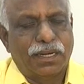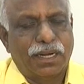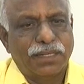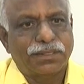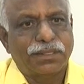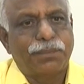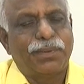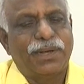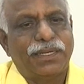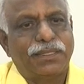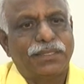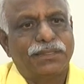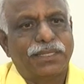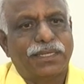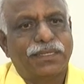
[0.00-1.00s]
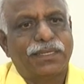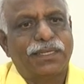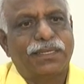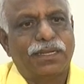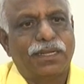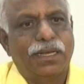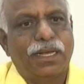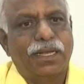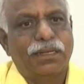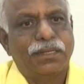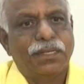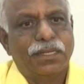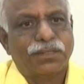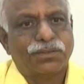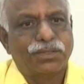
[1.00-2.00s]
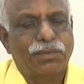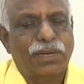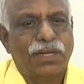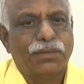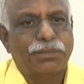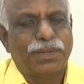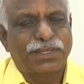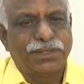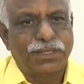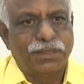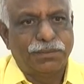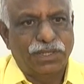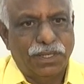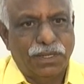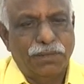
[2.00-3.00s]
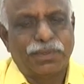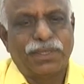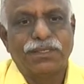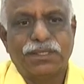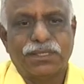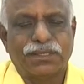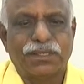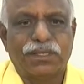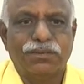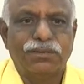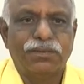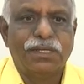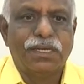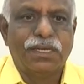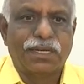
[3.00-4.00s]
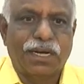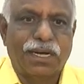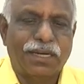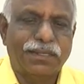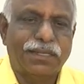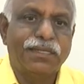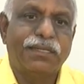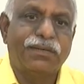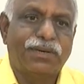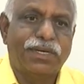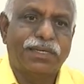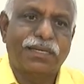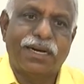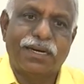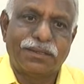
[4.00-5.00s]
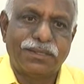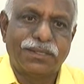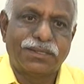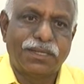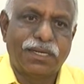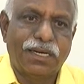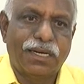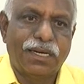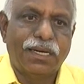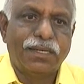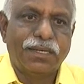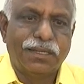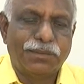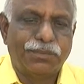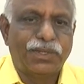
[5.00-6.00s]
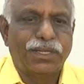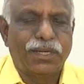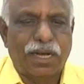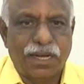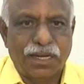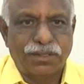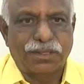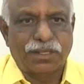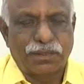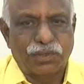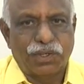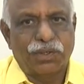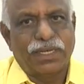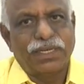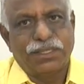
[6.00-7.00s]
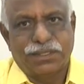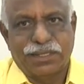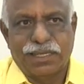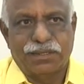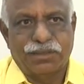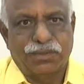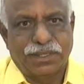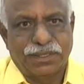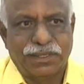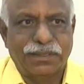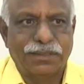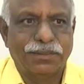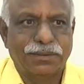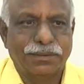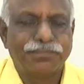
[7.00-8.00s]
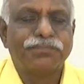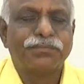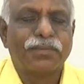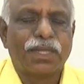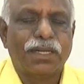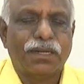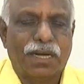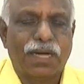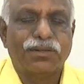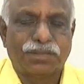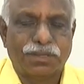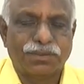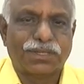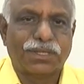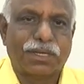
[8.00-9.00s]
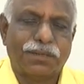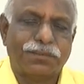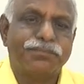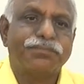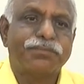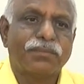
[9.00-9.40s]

రాష్ట్ర పార్టీ సెక్రటరీగా సుమారు పద్దెనిమిదేళ్ళు పనిచేశాను కార్యనిర్వాహక కార్యదర్శిగా ఇప్పటికీ ఆరు టర్ములు కూడా నేను చేయడం కూడా జరిగింది ఆరు సంవత్సరాలు